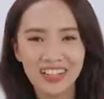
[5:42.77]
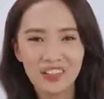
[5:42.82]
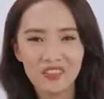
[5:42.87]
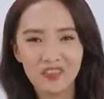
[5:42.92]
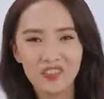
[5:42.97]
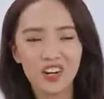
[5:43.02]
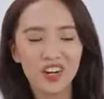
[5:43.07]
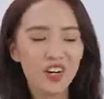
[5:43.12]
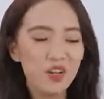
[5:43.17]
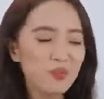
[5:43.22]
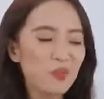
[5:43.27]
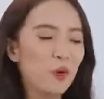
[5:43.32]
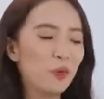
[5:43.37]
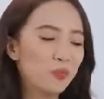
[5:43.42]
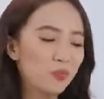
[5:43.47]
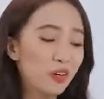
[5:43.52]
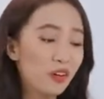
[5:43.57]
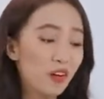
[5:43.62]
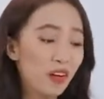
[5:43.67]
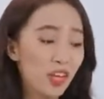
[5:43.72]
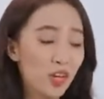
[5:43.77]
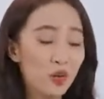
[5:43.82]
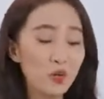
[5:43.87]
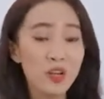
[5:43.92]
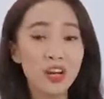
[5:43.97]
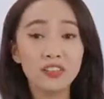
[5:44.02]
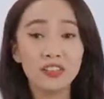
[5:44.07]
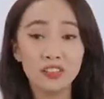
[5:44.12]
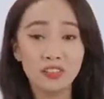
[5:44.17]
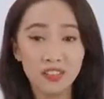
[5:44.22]
Với một thương hiệu
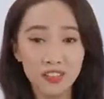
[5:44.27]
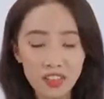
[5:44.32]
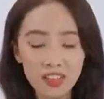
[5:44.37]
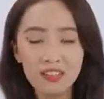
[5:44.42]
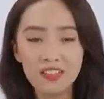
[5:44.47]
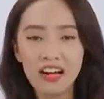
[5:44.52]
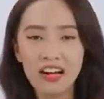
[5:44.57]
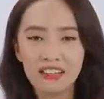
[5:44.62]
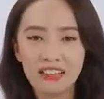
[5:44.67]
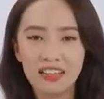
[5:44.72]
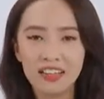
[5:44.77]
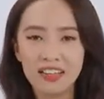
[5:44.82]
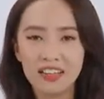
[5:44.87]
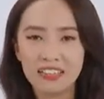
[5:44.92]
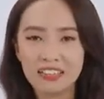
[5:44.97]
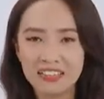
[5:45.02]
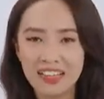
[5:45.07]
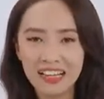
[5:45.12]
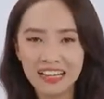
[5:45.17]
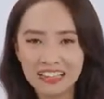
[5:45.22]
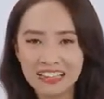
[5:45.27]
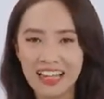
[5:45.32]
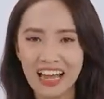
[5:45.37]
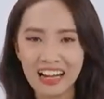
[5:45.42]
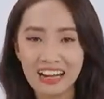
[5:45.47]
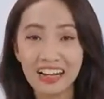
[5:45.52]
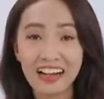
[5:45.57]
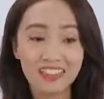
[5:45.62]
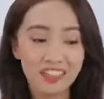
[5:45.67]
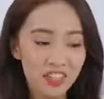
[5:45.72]
đến từ Đức thì Linh chắc
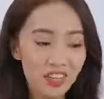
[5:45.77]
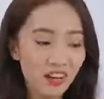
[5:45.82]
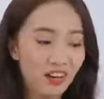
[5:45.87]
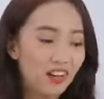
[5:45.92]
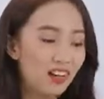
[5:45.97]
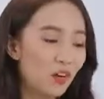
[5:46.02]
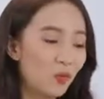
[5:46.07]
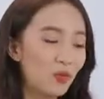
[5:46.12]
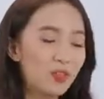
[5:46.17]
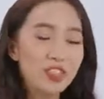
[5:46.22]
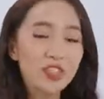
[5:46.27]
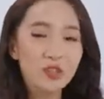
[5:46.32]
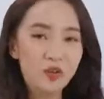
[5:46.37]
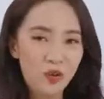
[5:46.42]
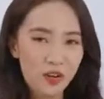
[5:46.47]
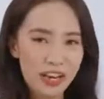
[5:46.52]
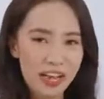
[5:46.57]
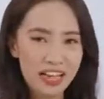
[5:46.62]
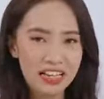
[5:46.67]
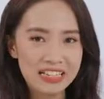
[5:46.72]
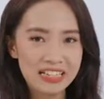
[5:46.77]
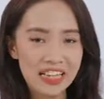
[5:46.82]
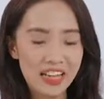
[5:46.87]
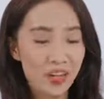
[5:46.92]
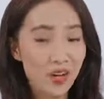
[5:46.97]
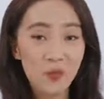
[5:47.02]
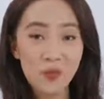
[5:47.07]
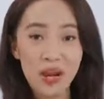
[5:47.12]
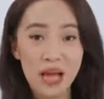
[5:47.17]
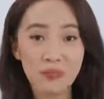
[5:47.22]
chắn là chất lượng của chiếc nồi này sẽ
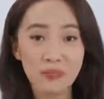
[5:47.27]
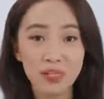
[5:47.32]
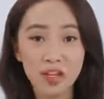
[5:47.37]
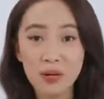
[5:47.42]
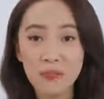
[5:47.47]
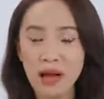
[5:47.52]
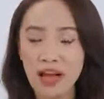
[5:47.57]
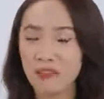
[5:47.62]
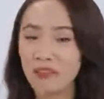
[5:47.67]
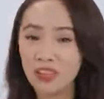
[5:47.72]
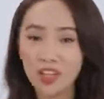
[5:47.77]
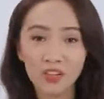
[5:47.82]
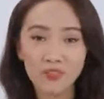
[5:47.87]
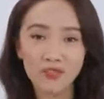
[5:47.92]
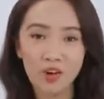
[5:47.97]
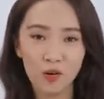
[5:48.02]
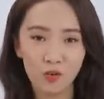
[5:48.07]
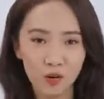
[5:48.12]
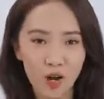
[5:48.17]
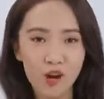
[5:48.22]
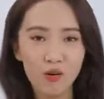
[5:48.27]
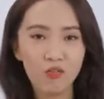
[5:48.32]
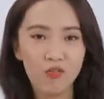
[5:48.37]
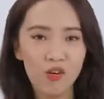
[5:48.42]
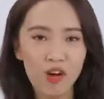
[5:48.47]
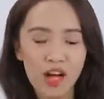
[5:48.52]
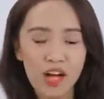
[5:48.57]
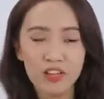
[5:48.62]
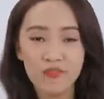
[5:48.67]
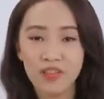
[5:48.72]
không làm cho các bạn phải thất vọng đâu.
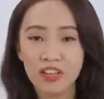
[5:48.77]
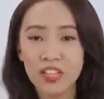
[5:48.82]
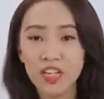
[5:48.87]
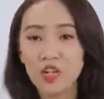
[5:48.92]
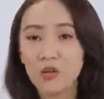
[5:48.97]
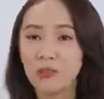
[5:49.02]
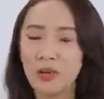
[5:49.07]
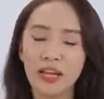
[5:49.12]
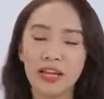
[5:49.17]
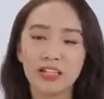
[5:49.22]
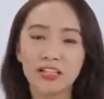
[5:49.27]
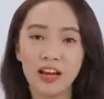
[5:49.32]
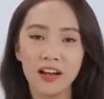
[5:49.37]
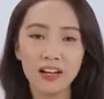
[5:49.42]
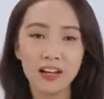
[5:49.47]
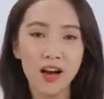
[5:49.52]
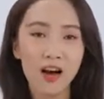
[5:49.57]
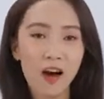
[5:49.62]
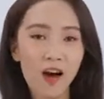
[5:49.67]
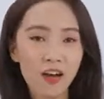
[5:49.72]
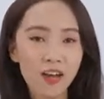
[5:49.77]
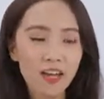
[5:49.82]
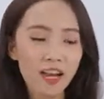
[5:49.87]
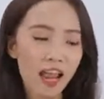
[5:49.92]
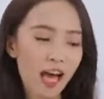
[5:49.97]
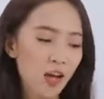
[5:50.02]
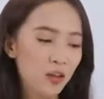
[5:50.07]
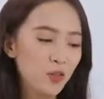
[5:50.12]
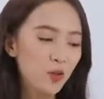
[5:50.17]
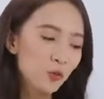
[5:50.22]
Và như lúc nãy Linh có nói
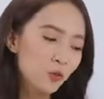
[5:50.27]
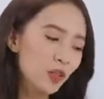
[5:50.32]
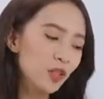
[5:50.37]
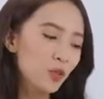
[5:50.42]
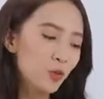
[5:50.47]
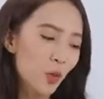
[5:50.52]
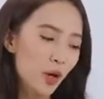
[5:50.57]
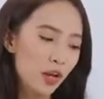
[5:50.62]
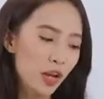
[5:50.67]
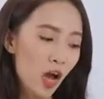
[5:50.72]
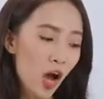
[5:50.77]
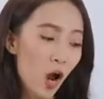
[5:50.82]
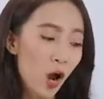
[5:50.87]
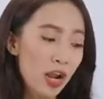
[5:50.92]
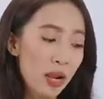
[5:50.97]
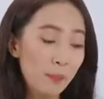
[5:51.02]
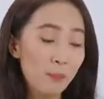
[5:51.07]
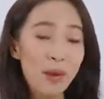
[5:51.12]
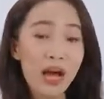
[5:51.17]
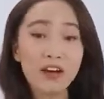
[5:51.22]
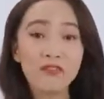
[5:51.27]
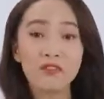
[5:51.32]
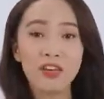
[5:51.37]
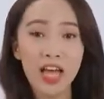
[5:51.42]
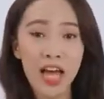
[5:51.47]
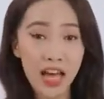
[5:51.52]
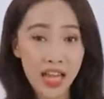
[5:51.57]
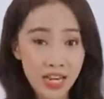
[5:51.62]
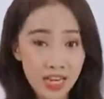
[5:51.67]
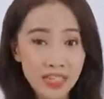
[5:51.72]
là dung tích của nó là
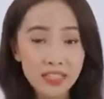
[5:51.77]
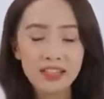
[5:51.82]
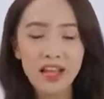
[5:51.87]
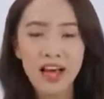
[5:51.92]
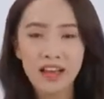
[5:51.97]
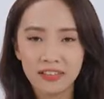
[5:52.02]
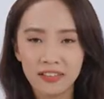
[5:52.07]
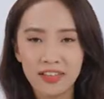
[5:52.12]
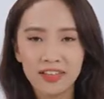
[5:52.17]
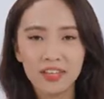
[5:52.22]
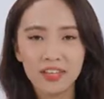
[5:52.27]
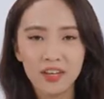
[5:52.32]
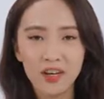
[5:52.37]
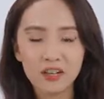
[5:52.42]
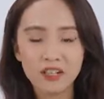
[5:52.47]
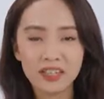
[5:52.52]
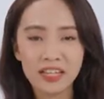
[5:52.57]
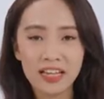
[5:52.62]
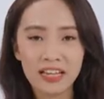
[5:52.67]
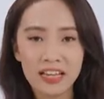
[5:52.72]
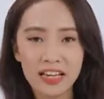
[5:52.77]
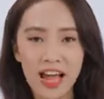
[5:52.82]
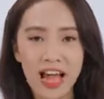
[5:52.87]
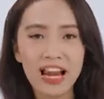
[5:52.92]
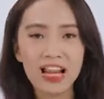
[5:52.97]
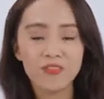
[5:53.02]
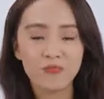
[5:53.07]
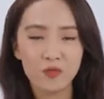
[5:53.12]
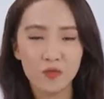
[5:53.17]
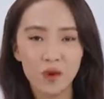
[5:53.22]
3,2 lít thì nó sẽ khá
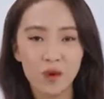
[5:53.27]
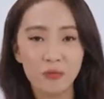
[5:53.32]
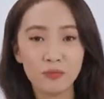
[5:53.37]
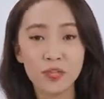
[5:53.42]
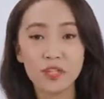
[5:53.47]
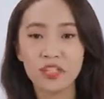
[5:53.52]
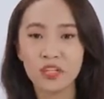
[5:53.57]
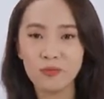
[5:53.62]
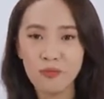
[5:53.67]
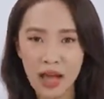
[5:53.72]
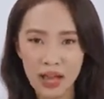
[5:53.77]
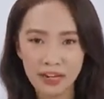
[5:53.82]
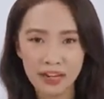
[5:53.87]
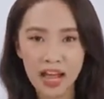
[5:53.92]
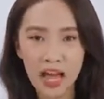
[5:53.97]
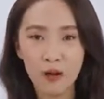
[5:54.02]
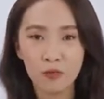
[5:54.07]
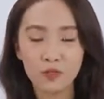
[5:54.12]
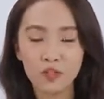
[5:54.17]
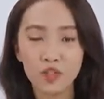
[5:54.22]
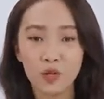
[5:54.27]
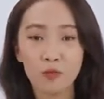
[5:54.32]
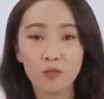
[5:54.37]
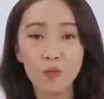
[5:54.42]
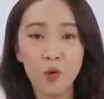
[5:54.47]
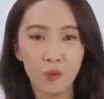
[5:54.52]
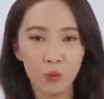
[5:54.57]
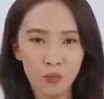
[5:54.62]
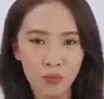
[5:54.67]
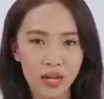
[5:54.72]
là phù hợp cho những bạn nào sống
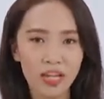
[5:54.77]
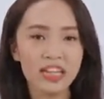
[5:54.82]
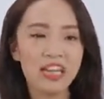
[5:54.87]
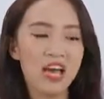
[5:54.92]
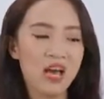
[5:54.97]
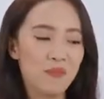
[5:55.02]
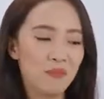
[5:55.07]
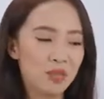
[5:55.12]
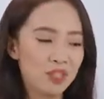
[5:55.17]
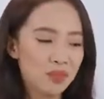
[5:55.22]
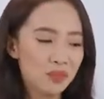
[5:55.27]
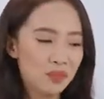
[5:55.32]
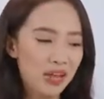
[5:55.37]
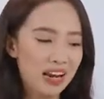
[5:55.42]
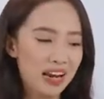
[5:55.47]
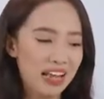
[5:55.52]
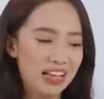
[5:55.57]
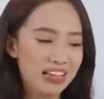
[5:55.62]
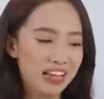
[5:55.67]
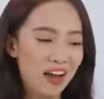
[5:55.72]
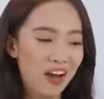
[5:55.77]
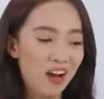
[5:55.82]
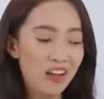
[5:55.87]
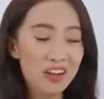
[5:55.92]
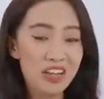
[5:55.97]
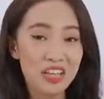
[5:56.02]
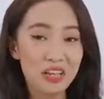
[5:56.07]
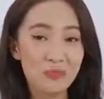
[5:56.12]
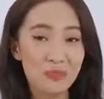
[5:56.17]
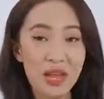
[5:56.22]
một mình mà chúng ta lại có
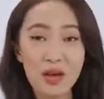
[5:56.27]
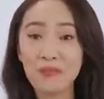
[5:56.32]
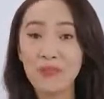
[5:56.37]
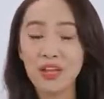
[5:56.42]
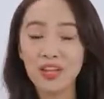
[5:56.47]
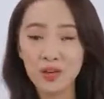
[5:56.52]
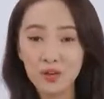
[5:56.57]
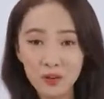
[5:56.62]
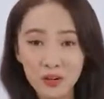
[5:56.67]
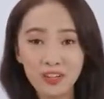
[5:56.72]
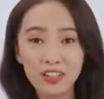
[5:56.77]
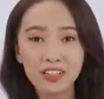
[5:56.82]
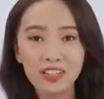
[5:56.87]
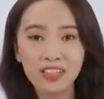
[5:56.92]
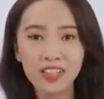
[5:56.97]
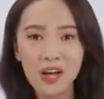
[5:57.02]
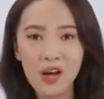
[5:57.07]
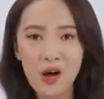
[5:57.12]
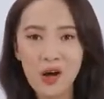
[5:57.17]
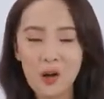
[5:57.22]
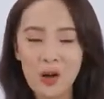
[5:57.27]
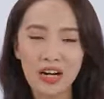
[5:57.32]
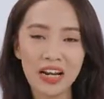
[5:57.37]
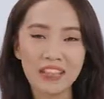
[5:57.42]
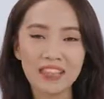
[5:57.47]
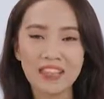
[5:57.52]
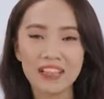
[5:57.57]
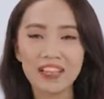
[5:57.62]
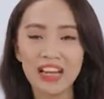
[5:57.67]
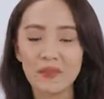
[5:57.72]
niềm đam mê nấu nướng hoặc là
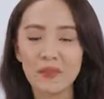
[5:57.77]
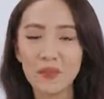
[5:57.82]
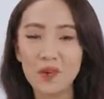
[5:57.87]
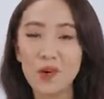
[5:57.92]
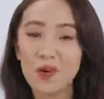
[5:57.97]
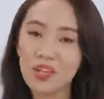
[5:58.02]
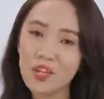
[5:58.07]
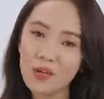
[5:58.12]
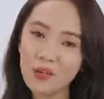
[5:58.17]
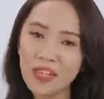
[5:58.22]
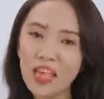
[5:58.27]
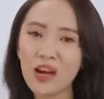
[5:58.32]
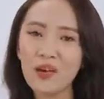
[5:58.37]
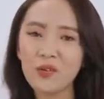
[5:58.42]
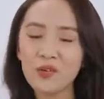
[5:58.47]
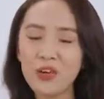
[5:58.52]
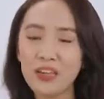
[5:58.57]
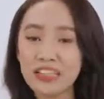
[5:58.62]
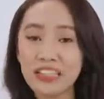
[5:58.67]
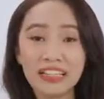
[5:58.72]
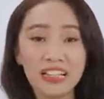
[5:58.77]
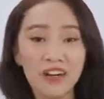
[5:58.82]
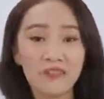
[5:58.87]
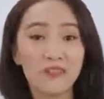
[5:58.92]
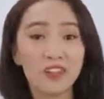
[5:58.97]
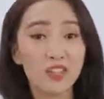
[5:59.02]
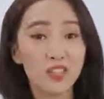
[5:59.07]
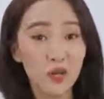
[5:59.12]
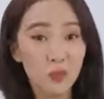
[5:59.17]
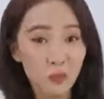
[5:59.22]
những cặp đôi yêu nhau, những cặp
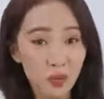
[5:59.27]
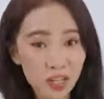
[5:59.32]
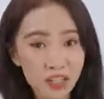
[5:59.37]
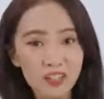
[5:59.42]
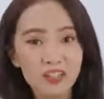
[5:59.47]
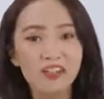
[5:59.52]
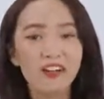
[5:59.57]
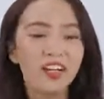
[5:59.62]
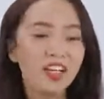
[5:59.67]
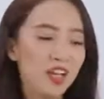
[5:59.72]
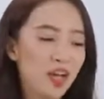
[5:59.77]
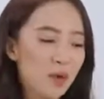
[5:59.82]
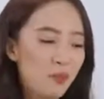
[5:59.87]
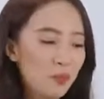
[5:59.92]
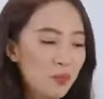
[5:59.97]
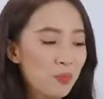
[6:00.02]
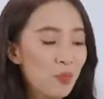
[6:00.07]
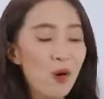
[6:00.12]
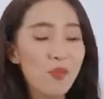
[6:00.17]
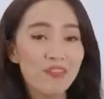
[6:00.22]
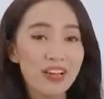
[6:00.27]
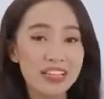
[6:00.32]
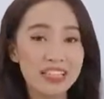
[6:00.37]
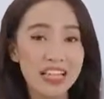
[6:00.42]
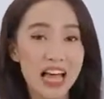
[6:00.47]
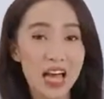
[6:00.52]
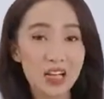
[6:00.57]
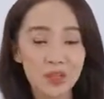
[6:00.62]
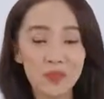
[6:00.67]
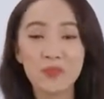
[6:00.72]
vợ chồng mới cưới mình mua về
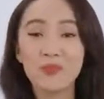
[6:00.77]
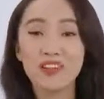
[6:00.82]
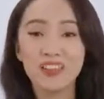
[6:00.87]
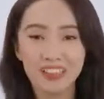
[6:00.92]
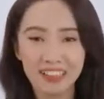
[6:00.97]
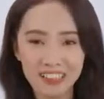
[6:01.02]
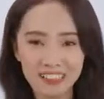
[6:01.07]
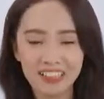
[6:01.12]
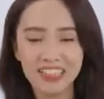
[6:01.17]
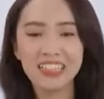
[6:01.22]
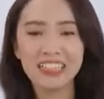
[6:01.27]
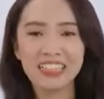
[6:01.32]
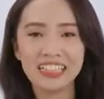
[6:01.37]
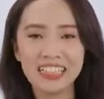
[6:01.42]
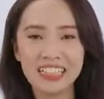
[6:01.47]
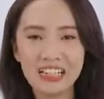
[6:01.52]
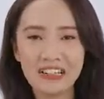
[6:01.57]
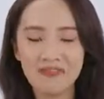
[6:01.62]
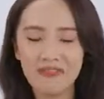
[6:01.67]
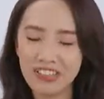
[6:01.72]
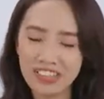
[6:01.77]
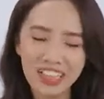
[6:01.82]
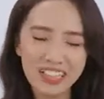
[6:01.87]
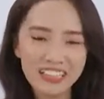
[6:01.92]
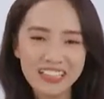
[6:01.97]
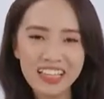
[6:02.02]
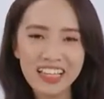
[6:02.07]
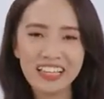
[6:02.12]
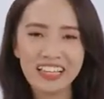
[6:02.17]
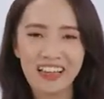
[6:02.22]
xài cũng được nữa. Và
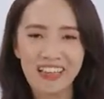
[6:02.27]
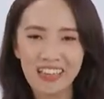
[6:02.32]
tất nhiên